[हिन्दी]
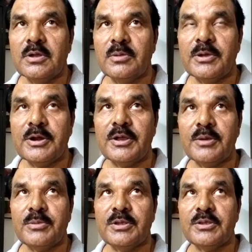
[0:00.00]
हमारे घर
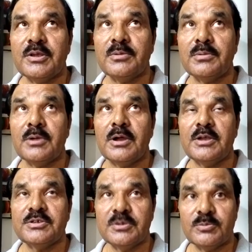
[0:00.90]
में साहब
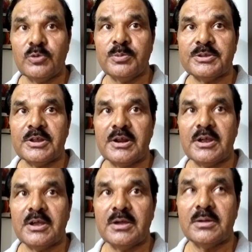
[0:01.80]
आज हमको पता
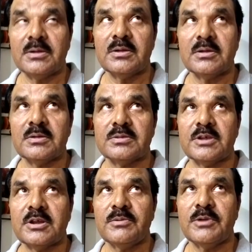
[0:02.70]
लगा
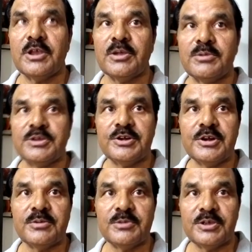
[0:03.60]
तकरीबन एक बजे
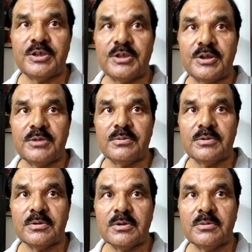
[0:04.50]
डेढ़ बजे के करीब
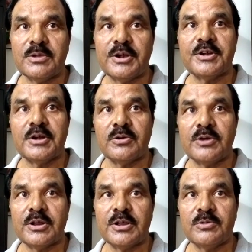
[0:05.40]
हम हम्म। ग्रेटर
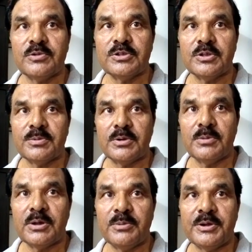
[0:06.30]
नोएडा गए हुए थे अपने
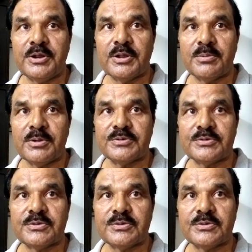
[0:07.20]
बड़े बेटे के पास